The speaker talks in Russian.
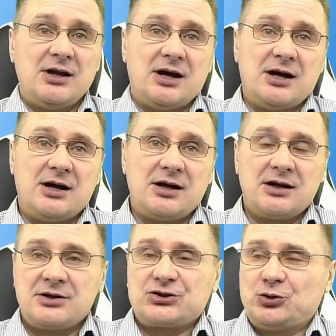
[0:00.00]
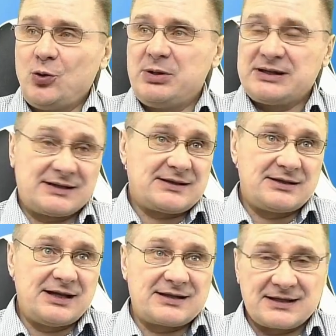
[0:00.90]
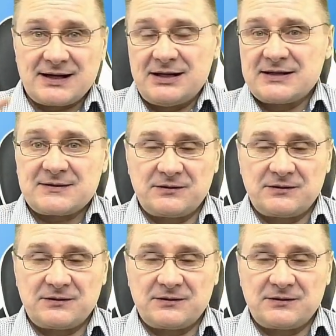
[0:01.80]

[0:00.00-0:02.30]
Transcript: а, чтобы, так сказать, залезть